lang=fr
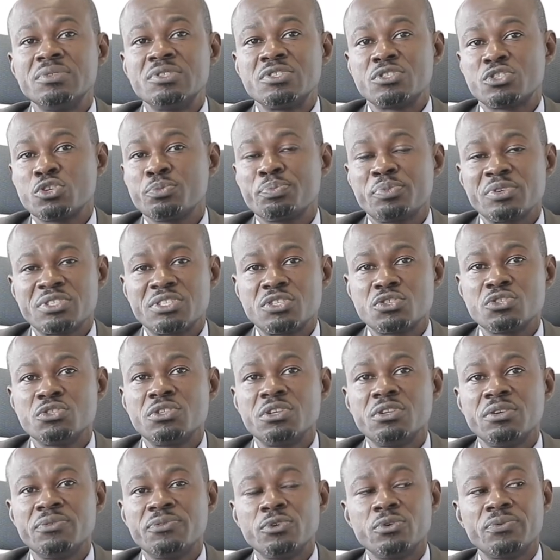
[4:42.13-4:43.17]
Ce processus
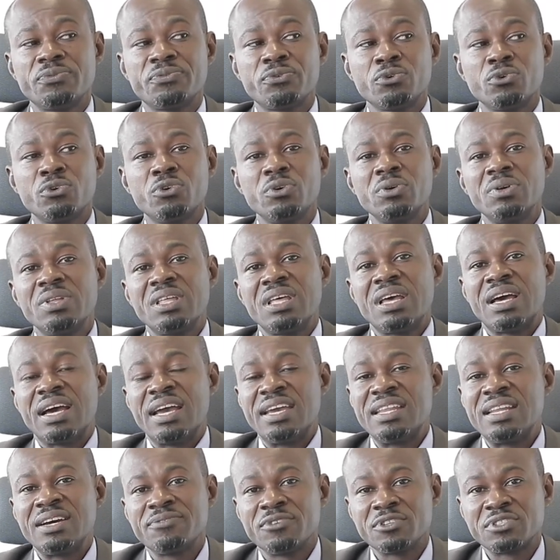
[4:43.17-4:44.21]
de levée de fonds a
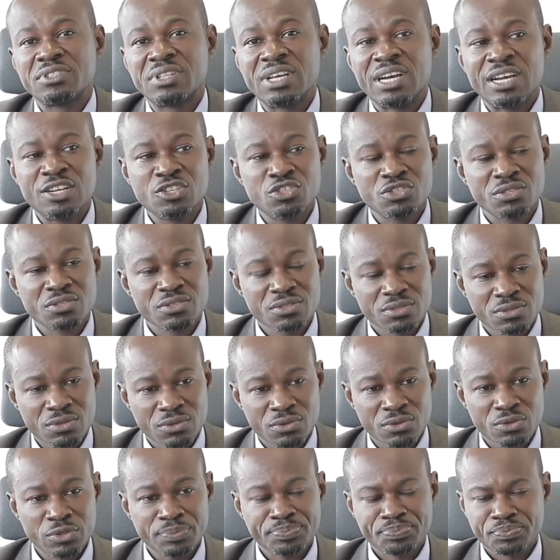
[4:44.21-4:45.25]
un avantage en ce
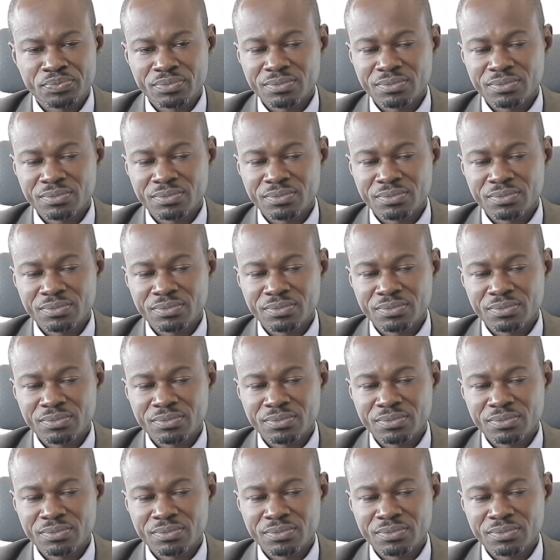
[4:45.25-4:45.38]
que